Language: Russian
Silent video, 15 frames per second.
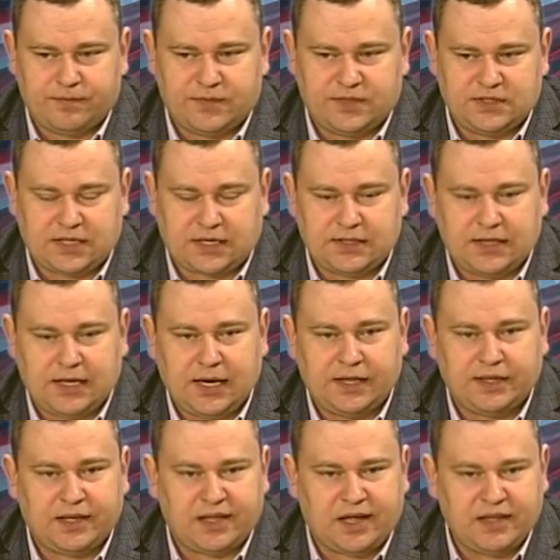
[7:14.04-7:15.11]

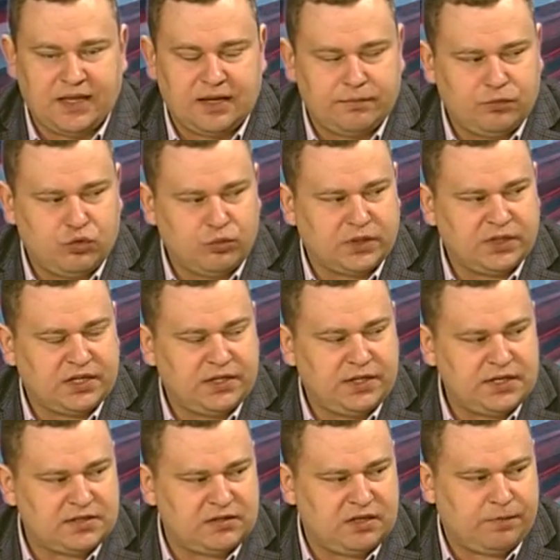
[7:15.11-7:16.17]
страдает от необдуманных
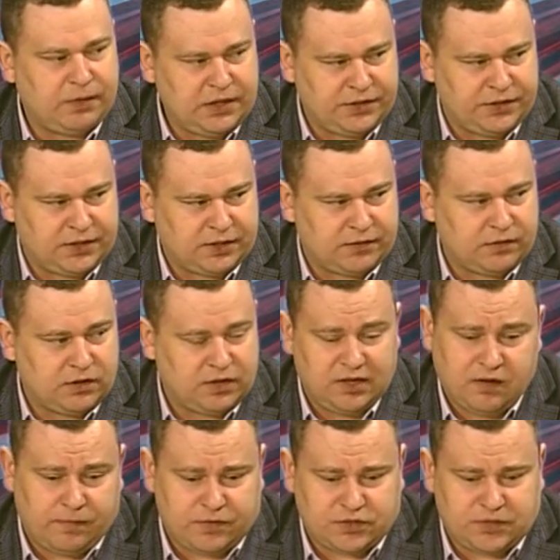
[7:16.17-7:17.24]
действий политиков. Я
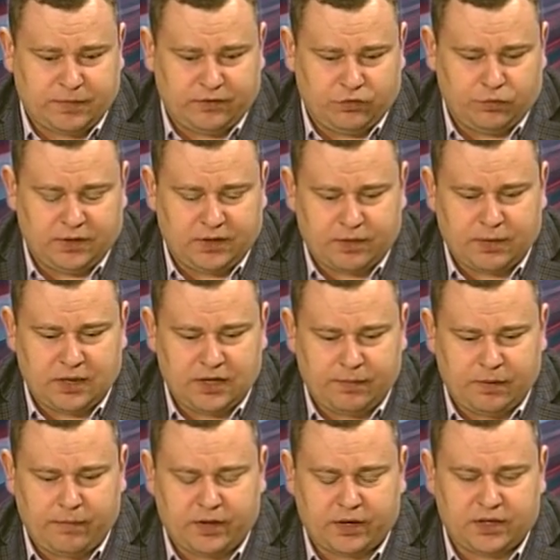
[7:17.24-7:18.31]
вам просто приведу нормальный
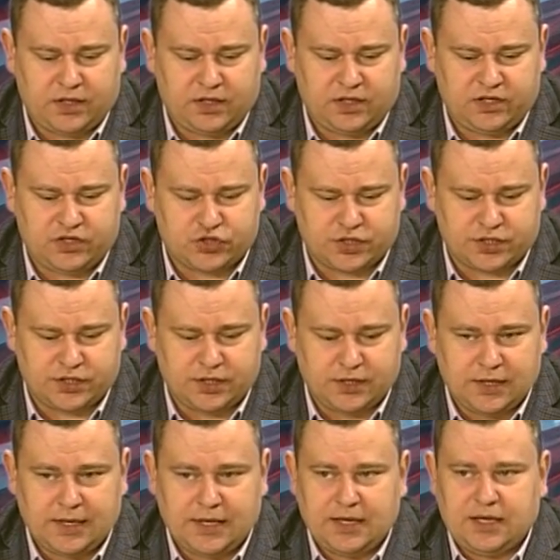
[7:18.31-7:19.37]
пример из жизни.
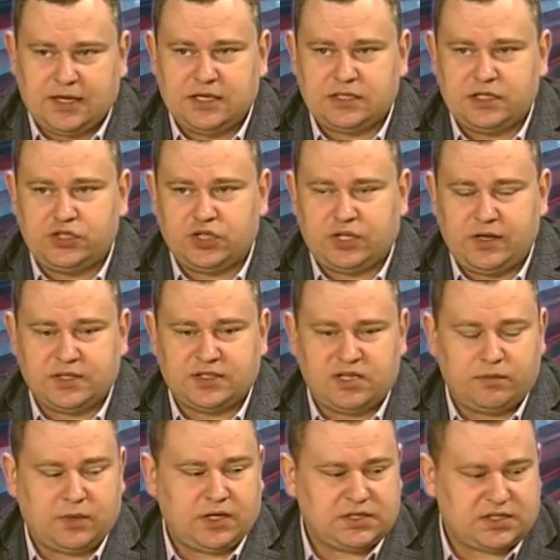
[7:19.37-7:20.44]
Если человек
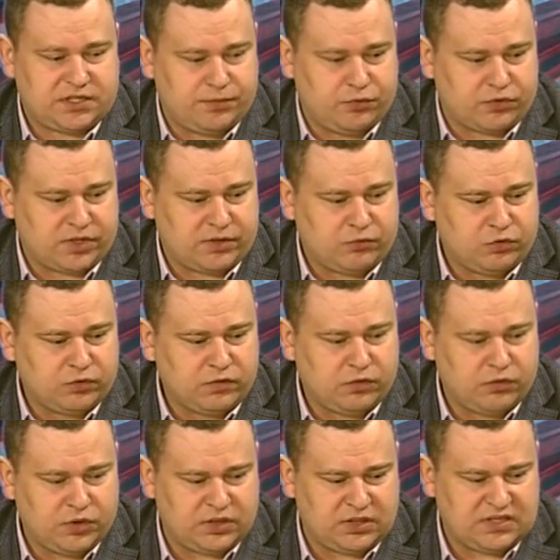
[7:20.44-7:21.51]
занимается спортом, он
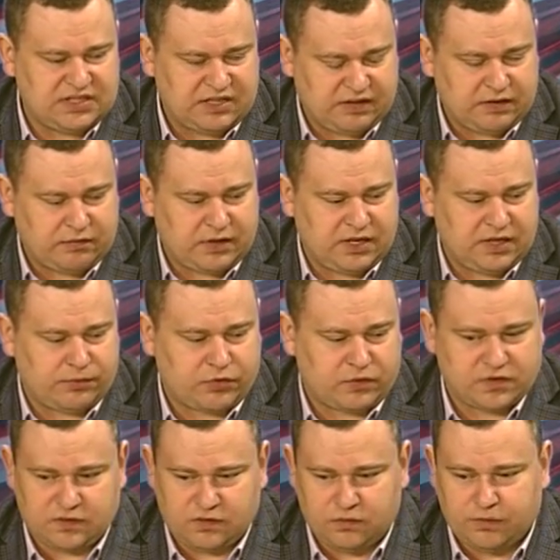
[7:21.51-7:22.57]
выходит на соревнования
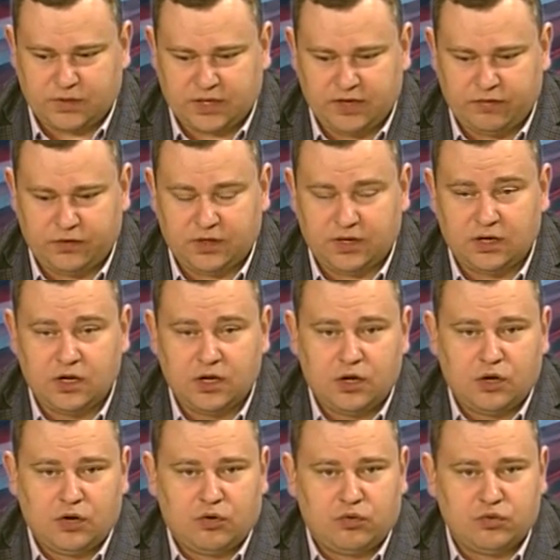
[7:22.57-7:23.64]
против своего противника,
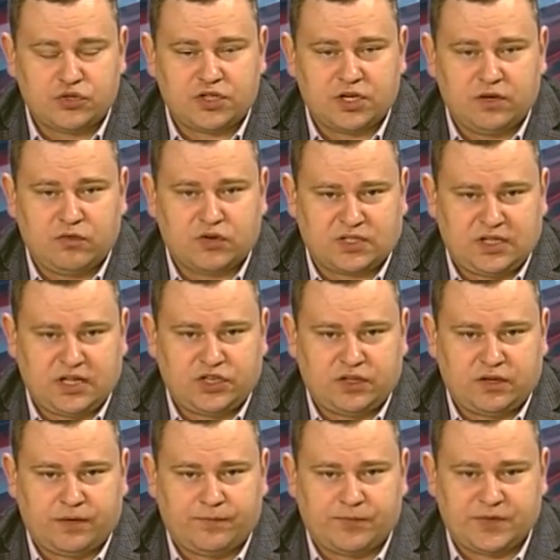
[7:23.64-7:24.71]
он же, его
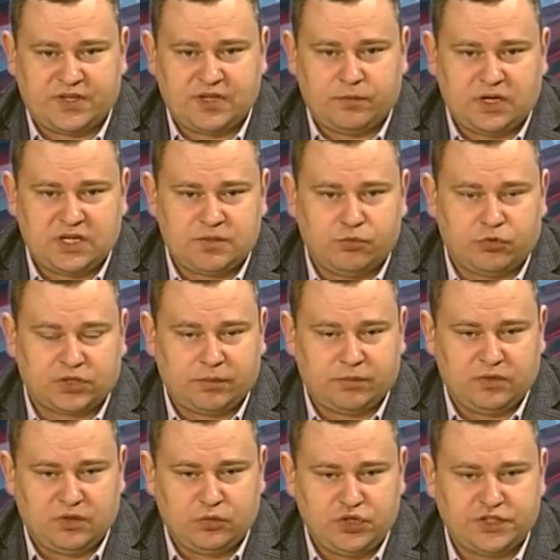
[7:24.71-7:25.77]
задача, занимаясь спортом,
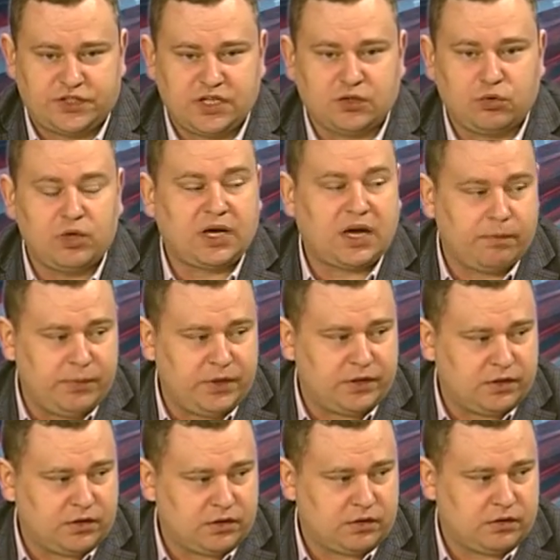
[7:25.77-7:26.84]
научиться не только
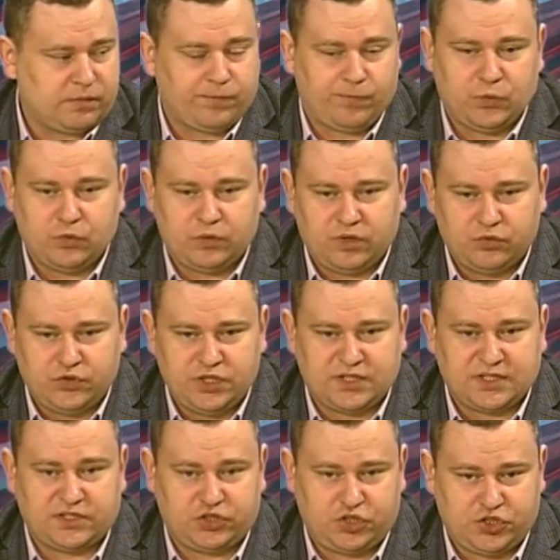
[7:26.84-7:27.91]
бить, но
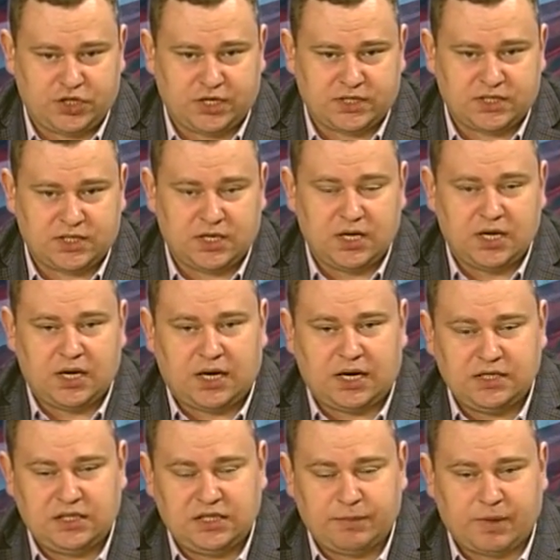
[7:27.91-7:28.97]
научиться защищаться, а
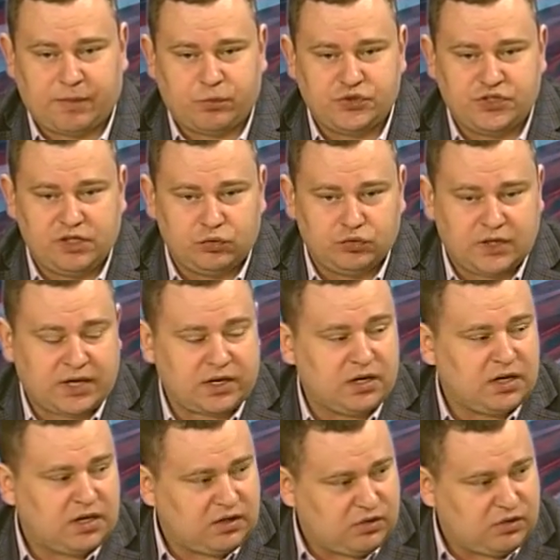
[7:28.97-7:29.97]
если ты пропустил удар,